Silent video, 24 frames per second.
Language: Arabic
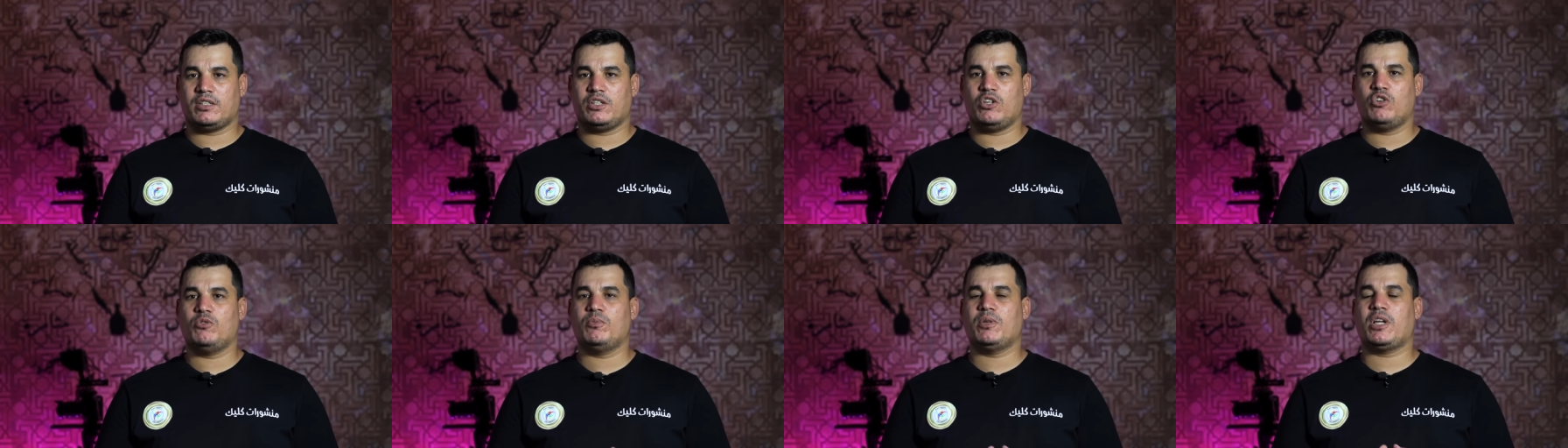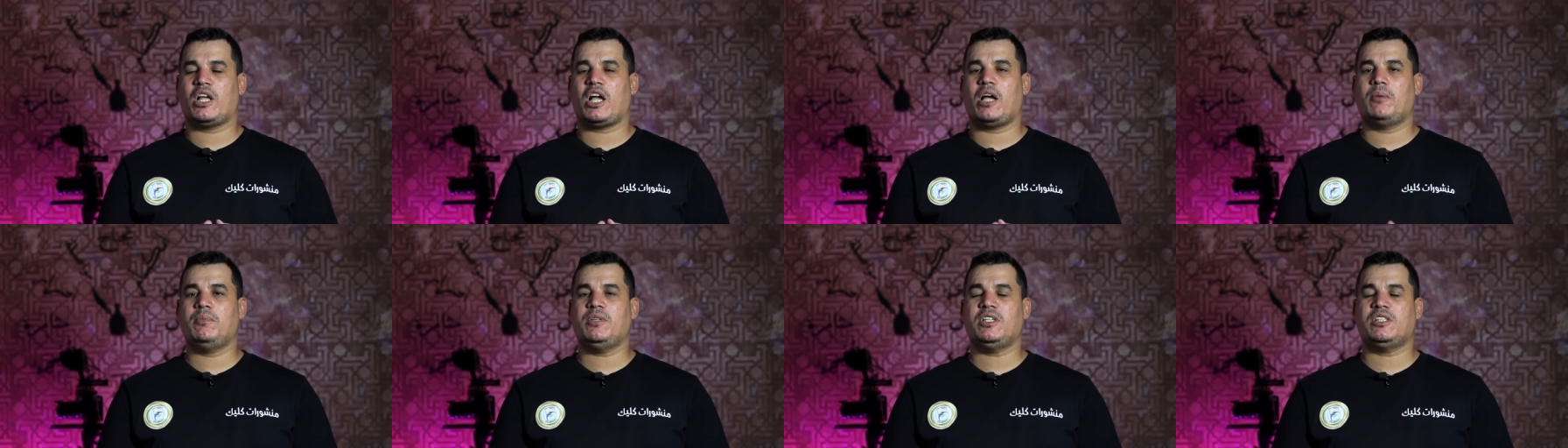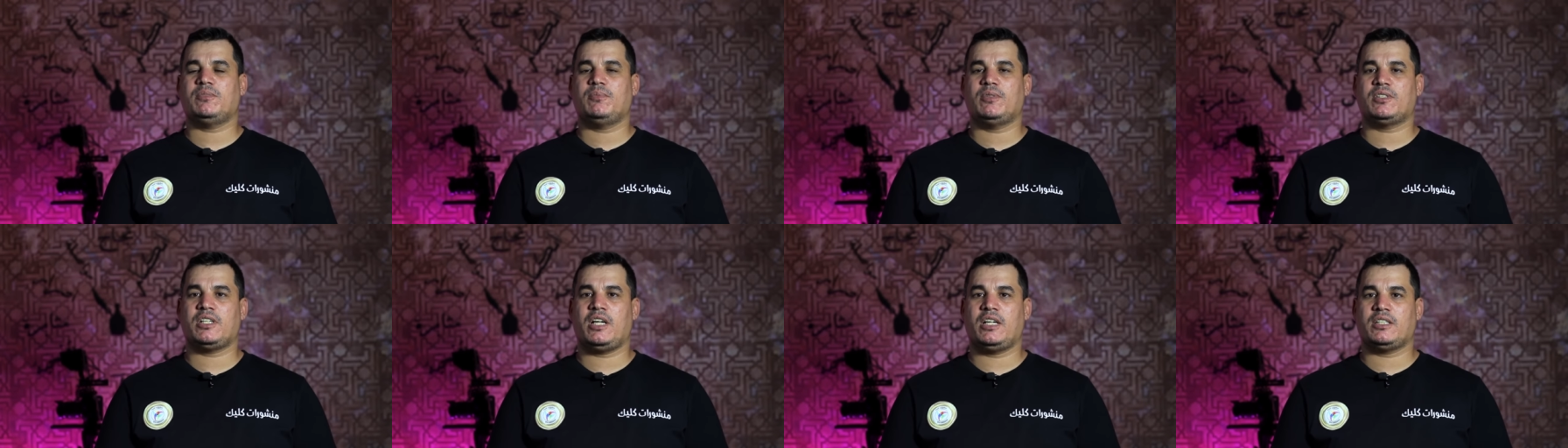يوم
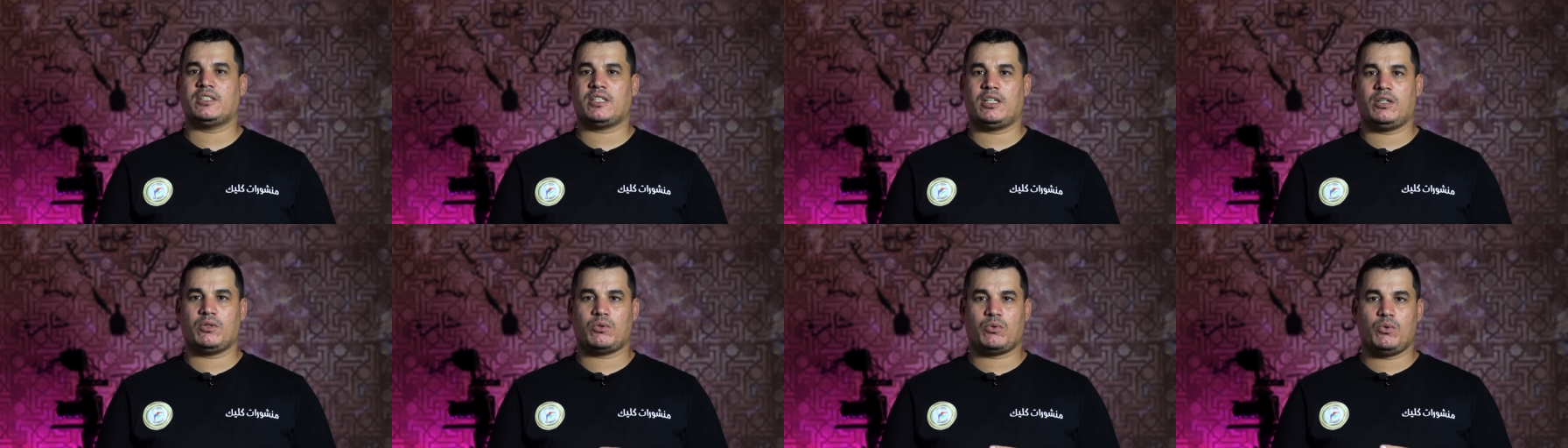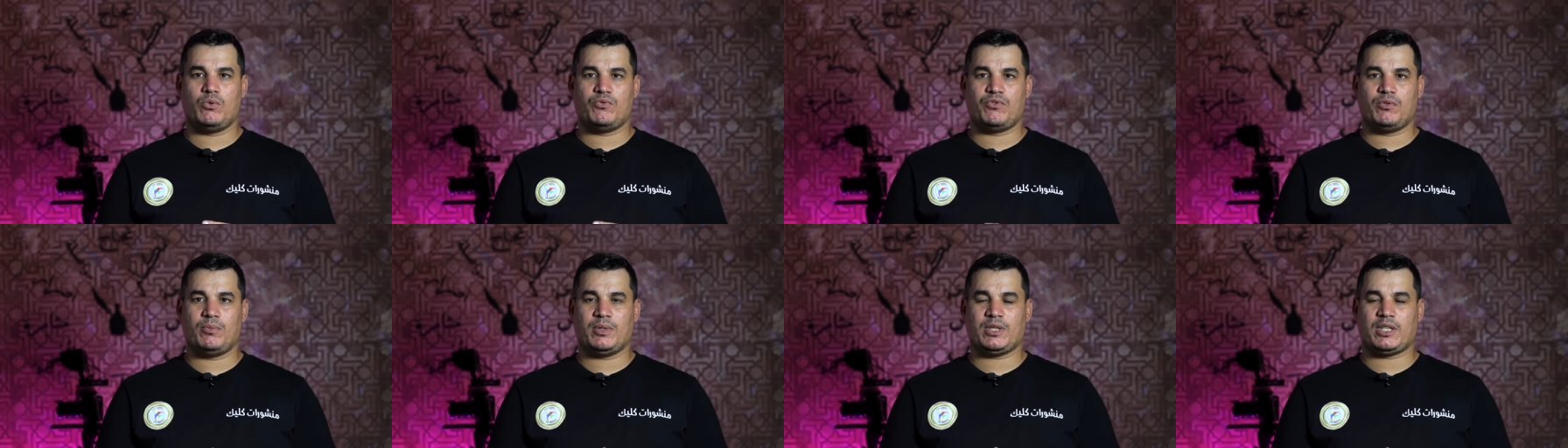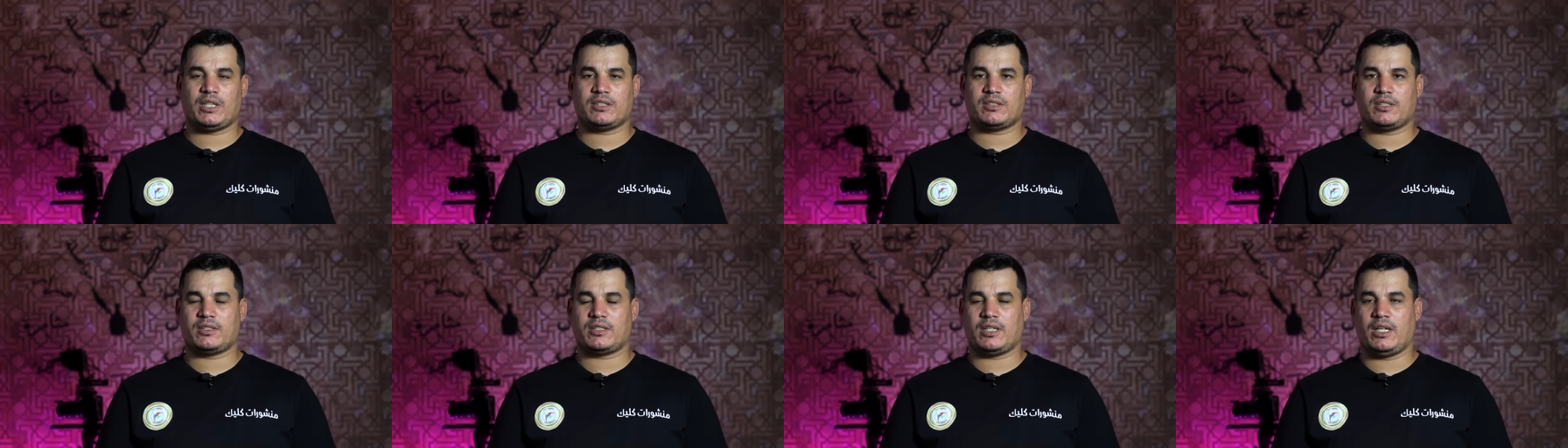الخميس مساء راح نكون في
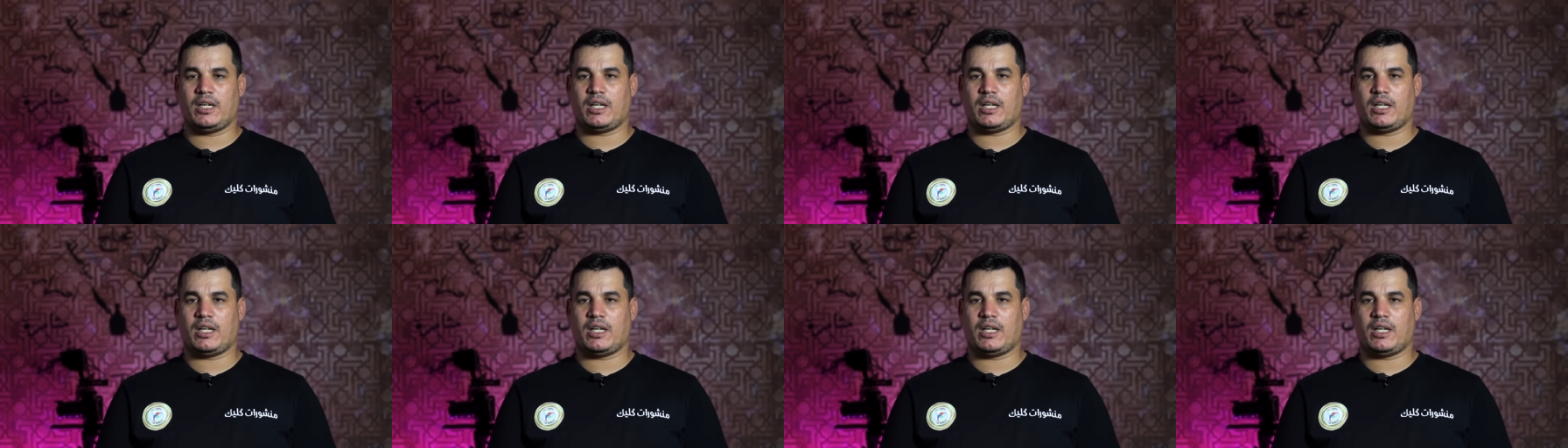مدرسة